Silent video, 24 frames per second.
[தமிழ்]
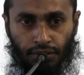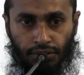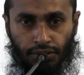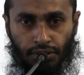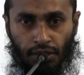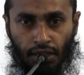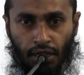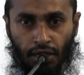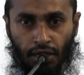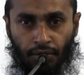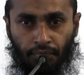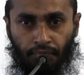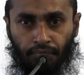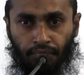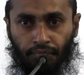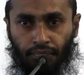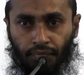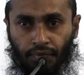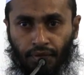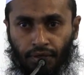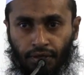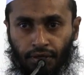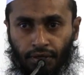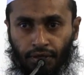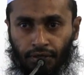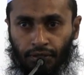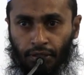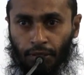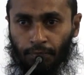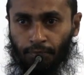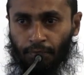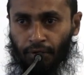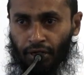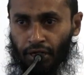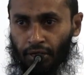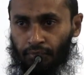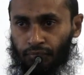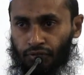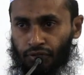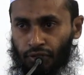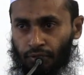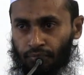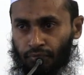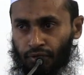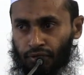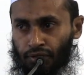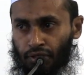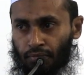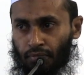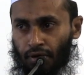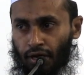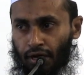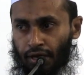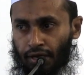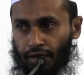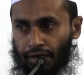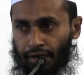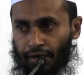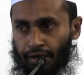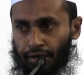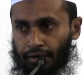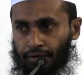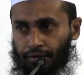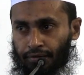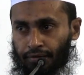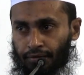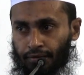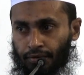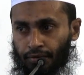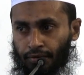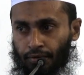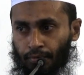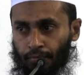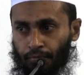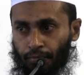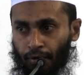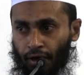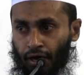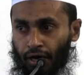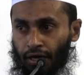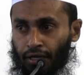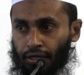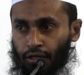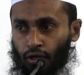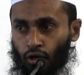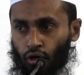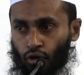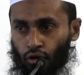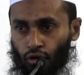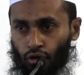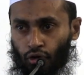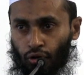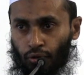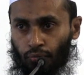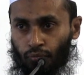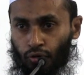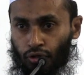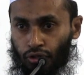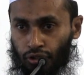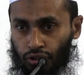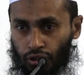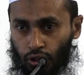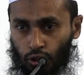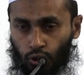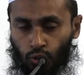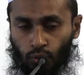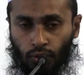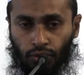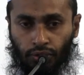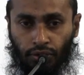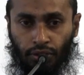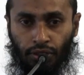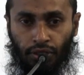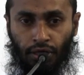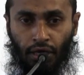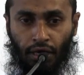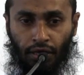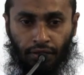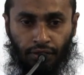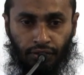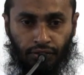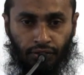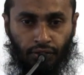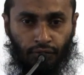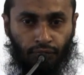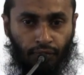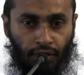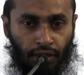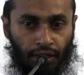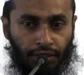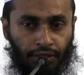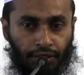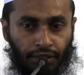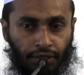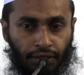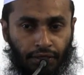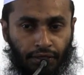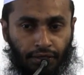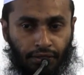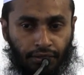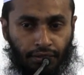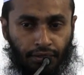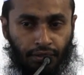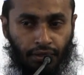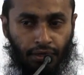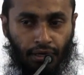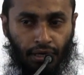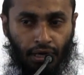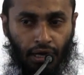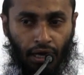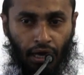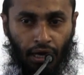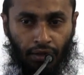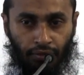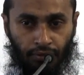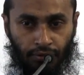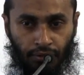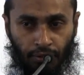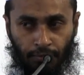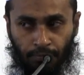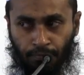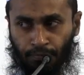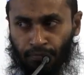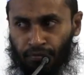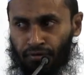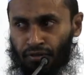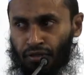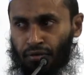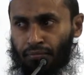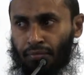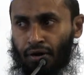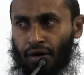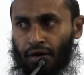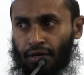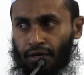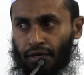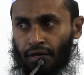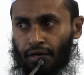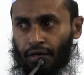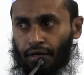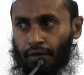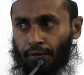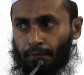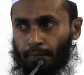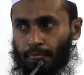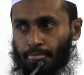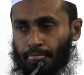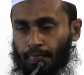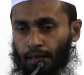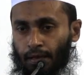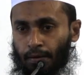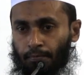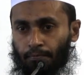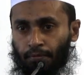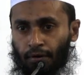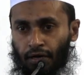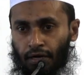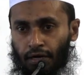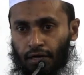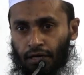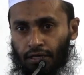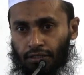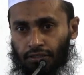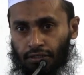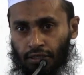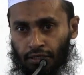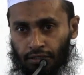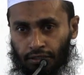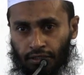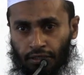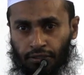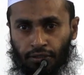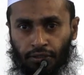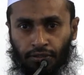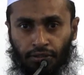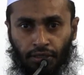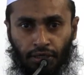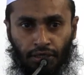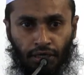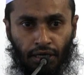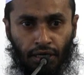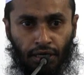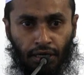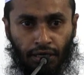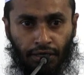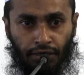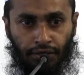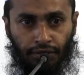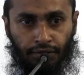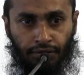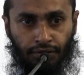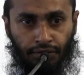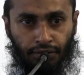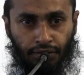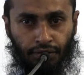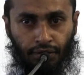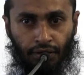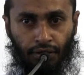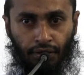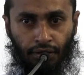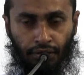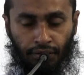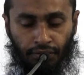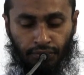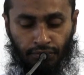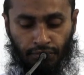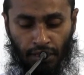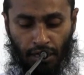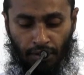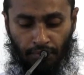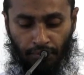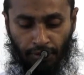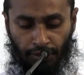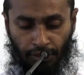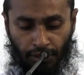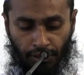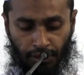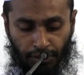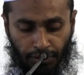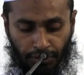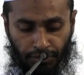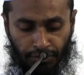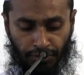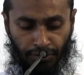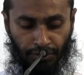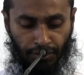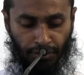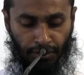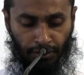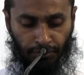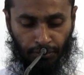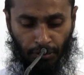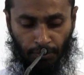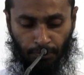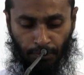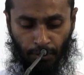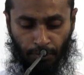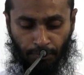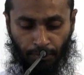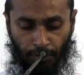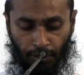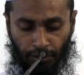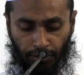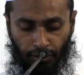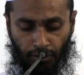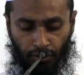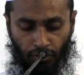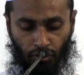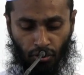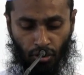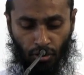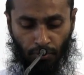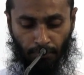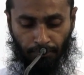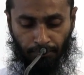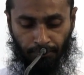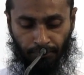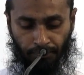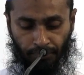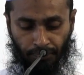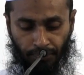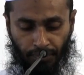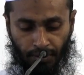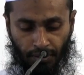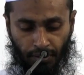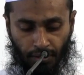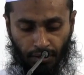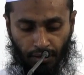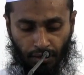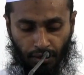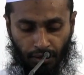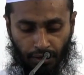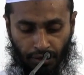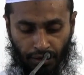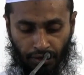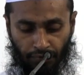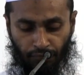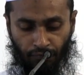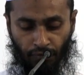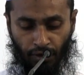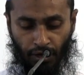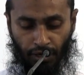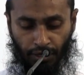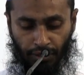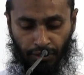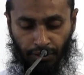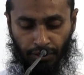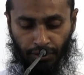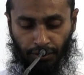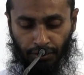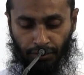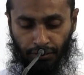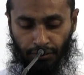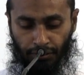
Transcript: இஸ்லாம் இந்த பணம் சம்பந்தமாக பாரிய ஒரு முக்கியத்துவத்தை அதற்கு வழங்கி அது சம்பந்தமான பல சட்ட திட்டங்களை இஸ்லாம் எங்களுக்கு நிர்ணயித்திருப்பை பார்க்கின்றோம் எவ்வாறு